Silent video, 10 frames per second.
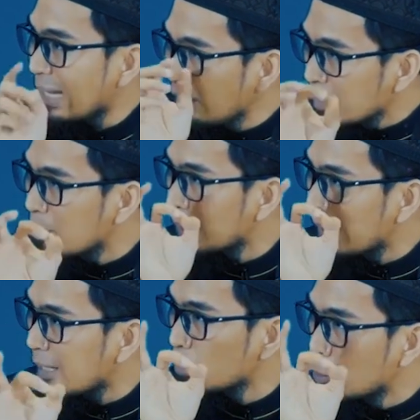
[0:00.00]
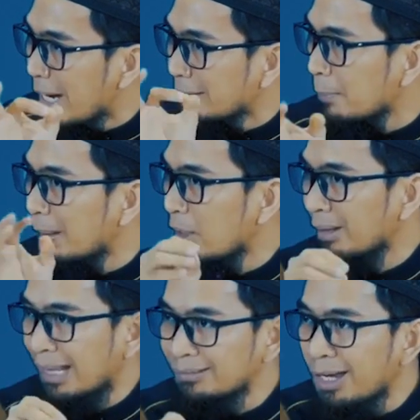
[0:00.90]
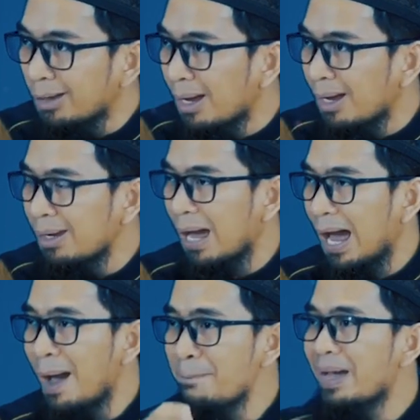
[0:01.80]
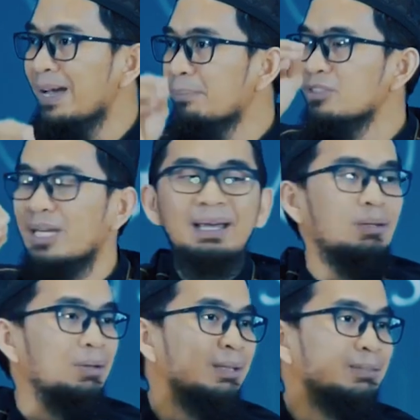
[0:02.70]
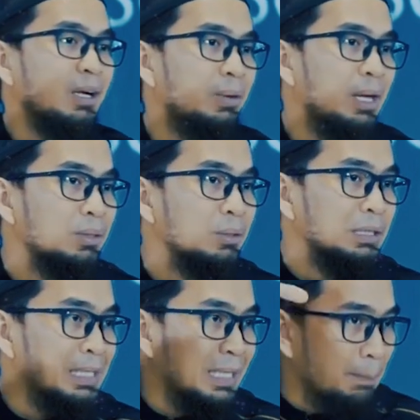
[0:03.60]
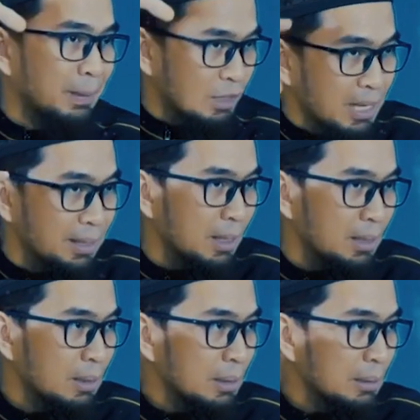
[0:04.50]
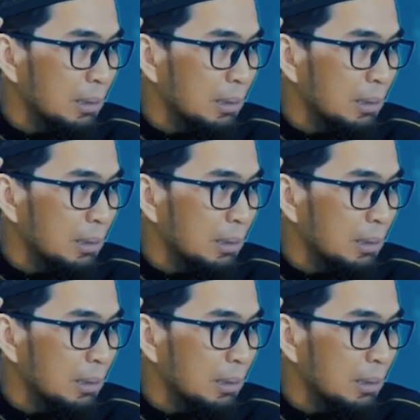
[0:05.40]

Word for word: Ketika Allah memberikan hudan kepada orang takwa, apa yang menjadikan orang takwa itu ketika dapat hidayah?